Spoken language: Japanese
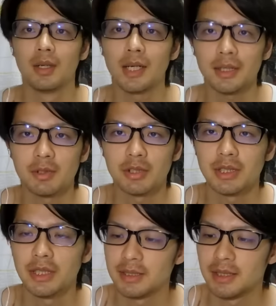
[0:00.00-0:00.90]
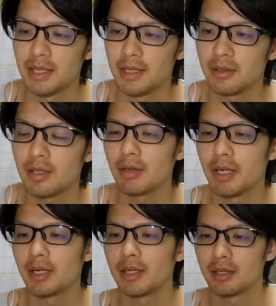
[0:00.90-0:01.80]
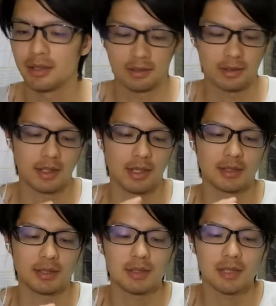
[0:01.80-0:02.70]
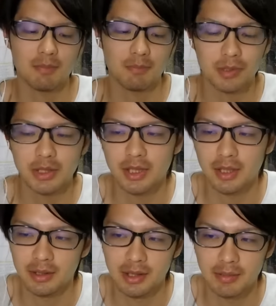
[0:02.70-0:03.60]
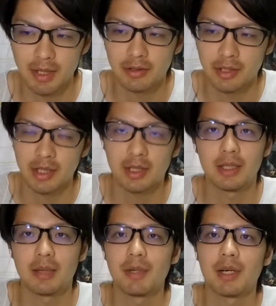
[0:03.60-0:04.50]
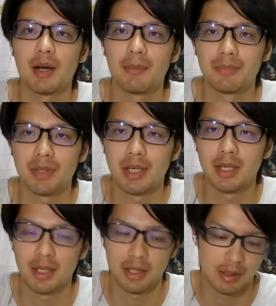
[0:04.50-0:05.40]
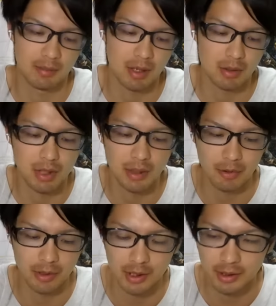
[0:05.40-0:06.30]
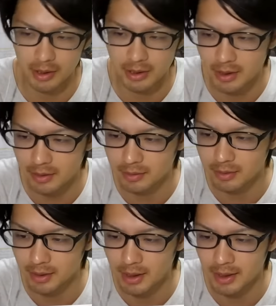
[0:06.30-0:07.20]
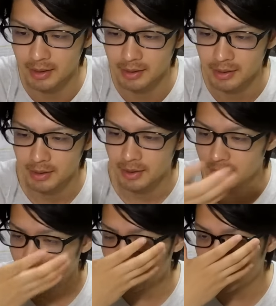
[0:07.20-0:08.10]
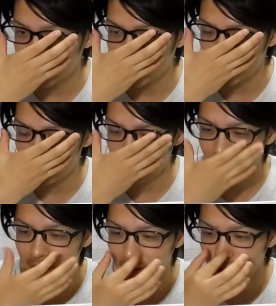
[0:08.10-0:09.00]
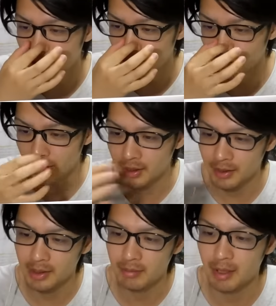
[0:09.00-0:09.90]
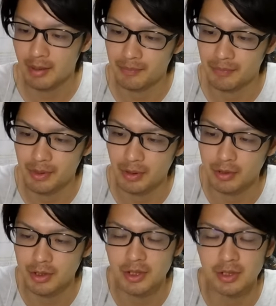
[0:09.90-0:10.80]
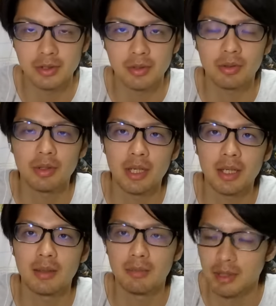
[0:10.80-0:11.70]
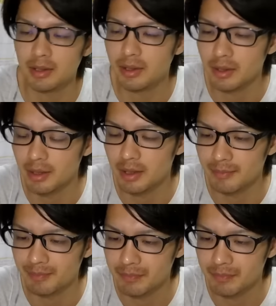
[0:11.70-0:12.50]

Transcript: はいどうもこちらです、えー、今回はね、えー、スタザップ期間2倍のねキャンペーンが、えー、まあ、今回もやってきてるんで、えー、でテゾーロをね今50周ほどね回ったんで